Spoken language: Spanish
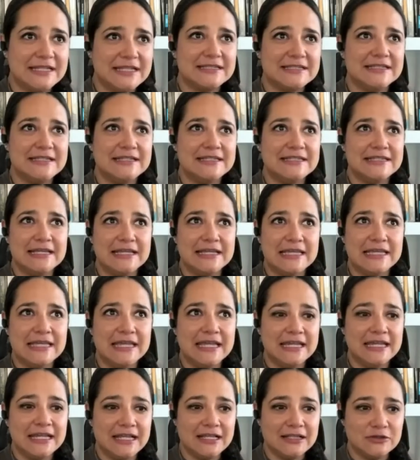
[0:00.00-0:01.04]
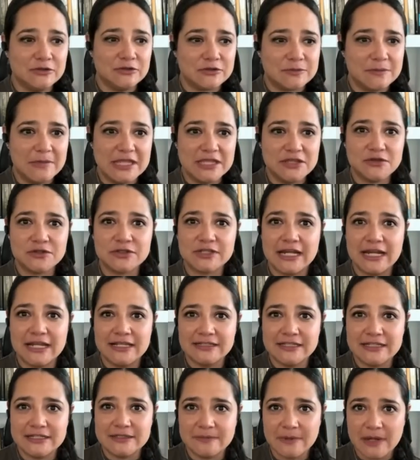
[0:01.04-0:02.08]
veces ni siquiera los medios
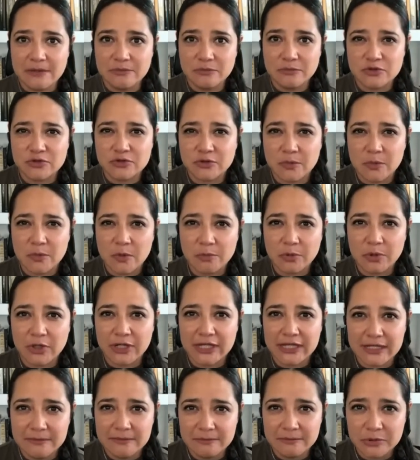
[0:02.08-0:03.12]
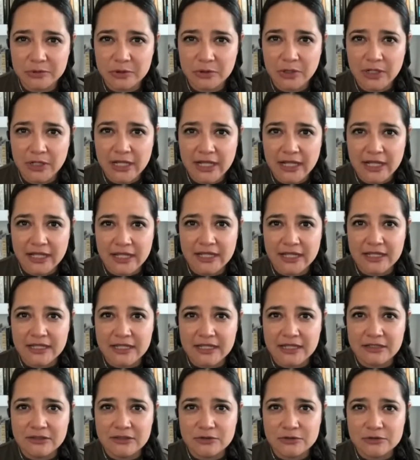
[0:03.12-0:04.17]
grandes vamos, como por ejemplo
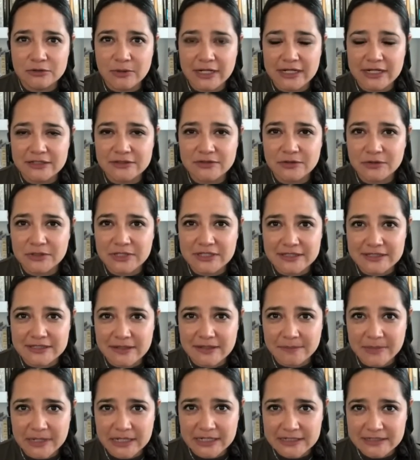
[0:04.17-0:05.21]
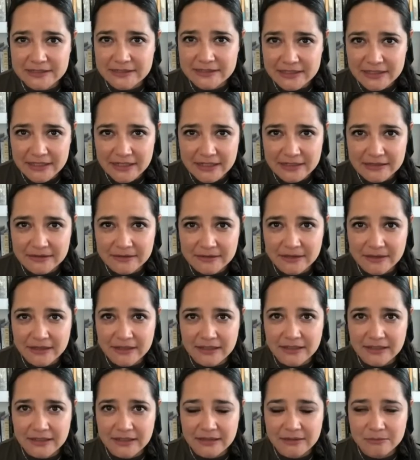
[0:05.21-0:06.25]
eh, los lugares donde desaparecían
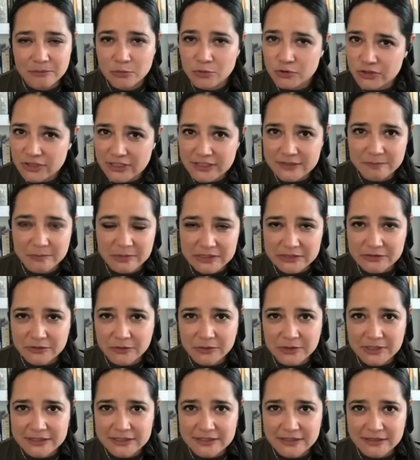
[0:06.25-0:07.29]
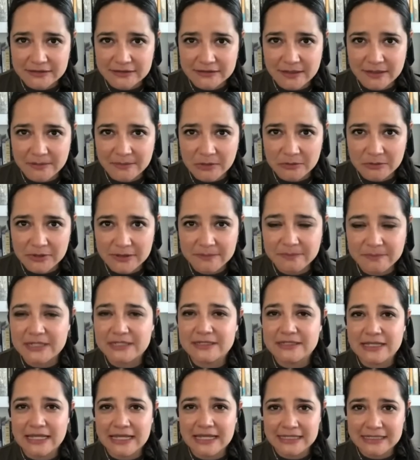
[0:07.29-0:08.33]
eh, muchas personas en
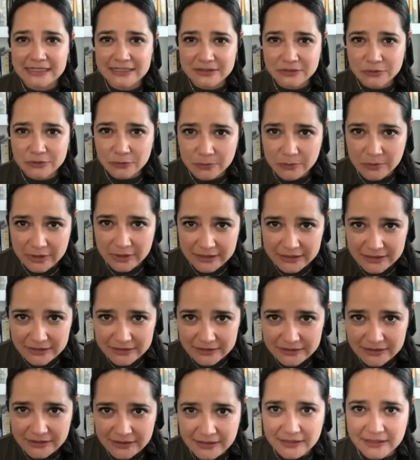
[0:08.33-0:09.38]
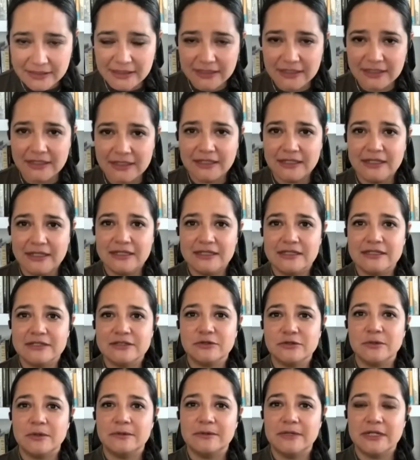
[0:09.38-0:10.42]
Tamaulipas. Él estuvo ahí, eh, él
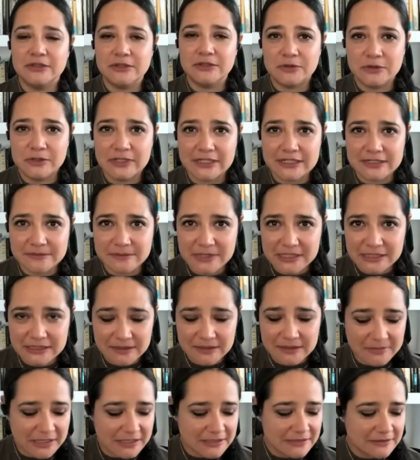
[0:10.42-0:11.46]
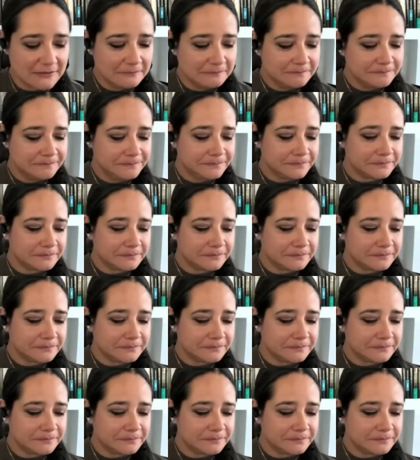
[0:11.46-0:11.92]
estuvo hablando con las víctimas.